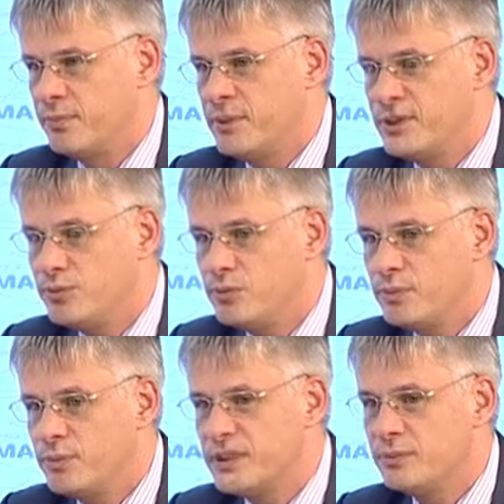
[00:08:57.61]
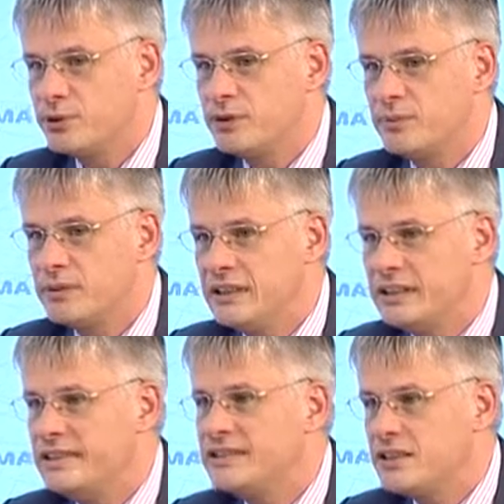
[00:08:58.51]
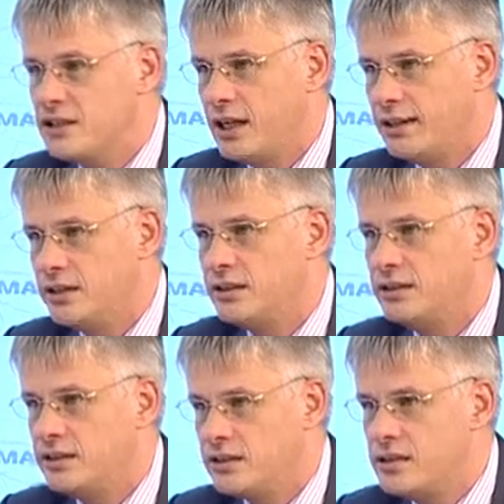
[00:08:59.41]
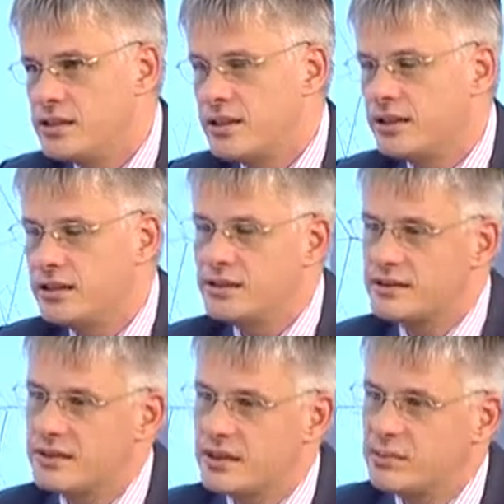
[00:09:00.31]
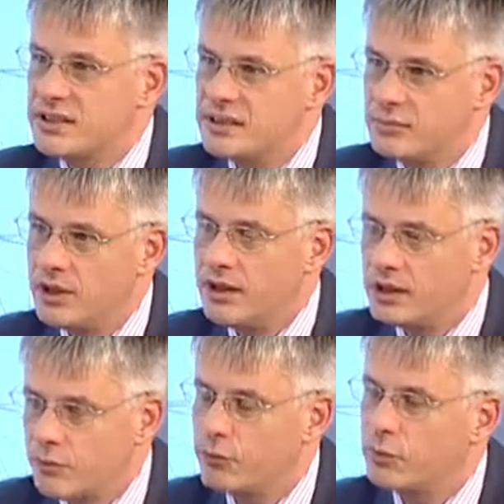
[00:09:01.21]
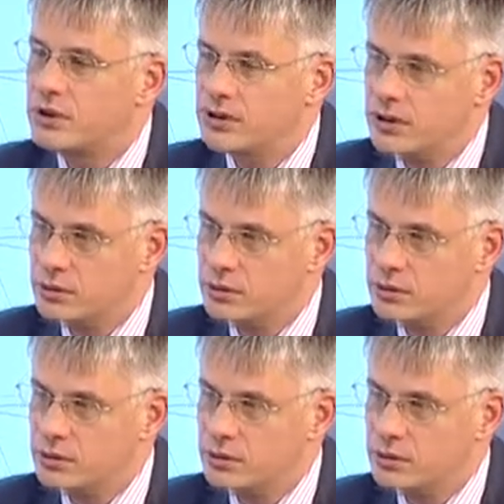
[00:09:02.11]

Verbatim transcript: Почему? Потому что мы изначально идеологически хотели создать максимально комфортные